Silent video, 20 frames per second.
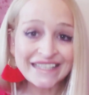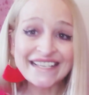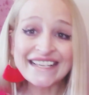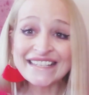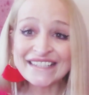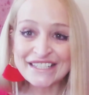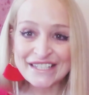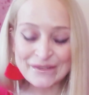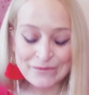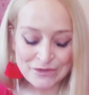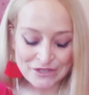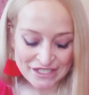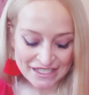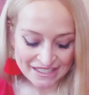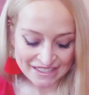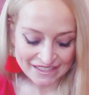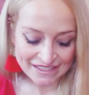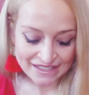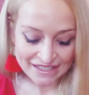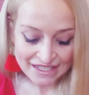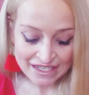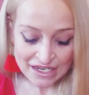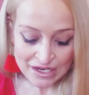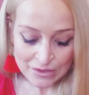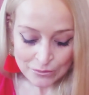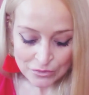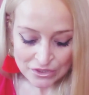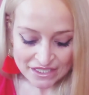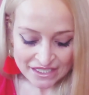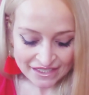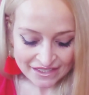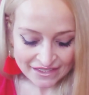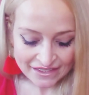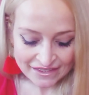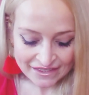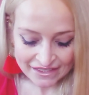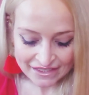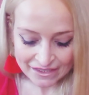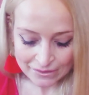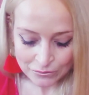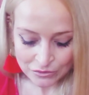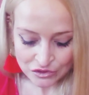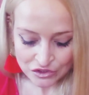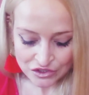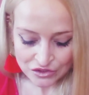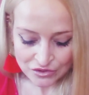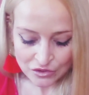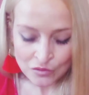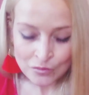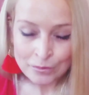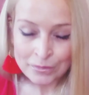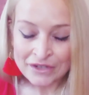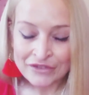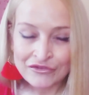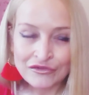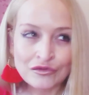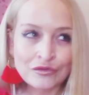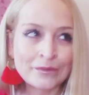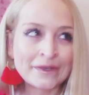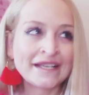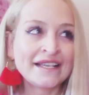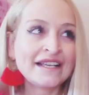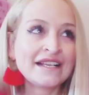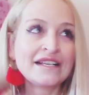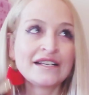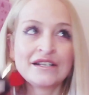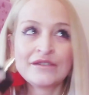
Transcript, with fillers: ¿Qué tenemos aquí? Pues aquí tenemos un perfume